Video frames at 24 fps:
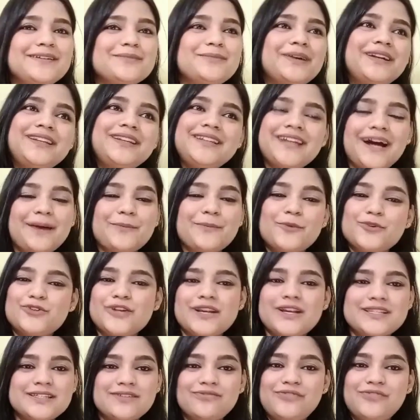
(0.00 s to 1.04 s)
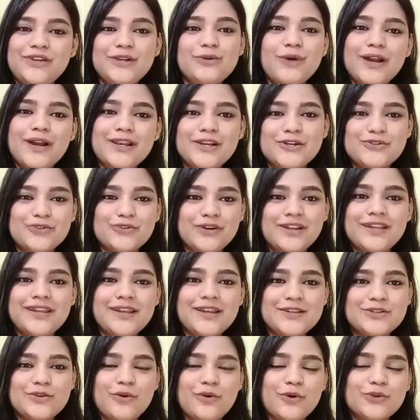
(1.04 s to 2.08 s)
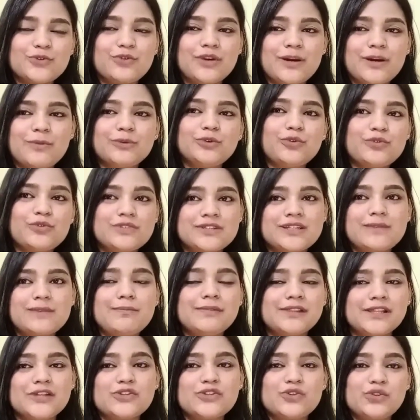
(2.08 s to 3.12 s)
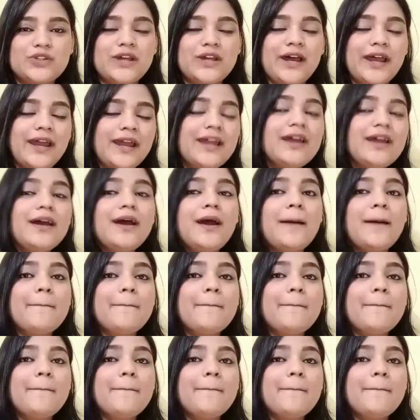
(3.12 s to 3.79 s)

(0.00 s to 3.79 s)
बट या मुझे ऐसा फील हुआ है लिटरली कि ये सॉन्ग थोड़ा बहुत उससे मिलता जुलता है